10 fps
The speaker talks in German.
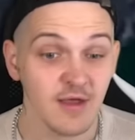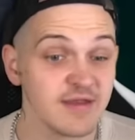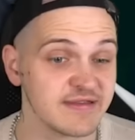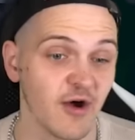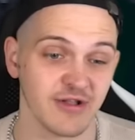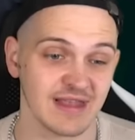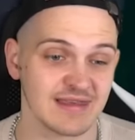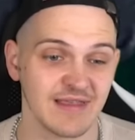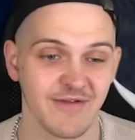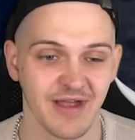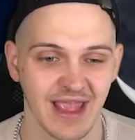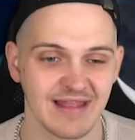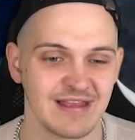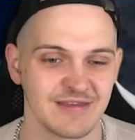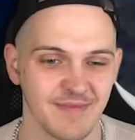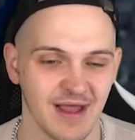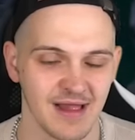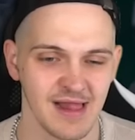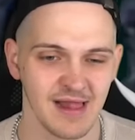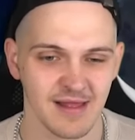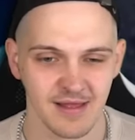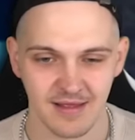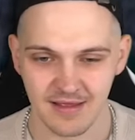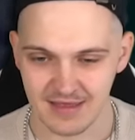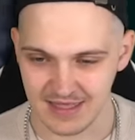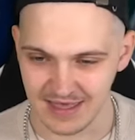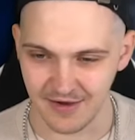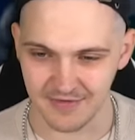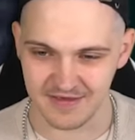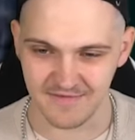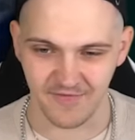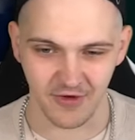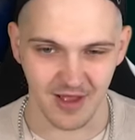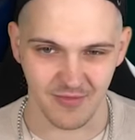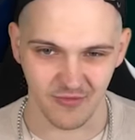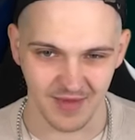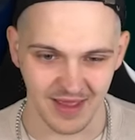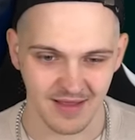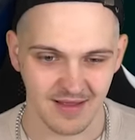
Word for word: So, und jetzt kriegen wir auch endlich mal hier unsere Feuerblume.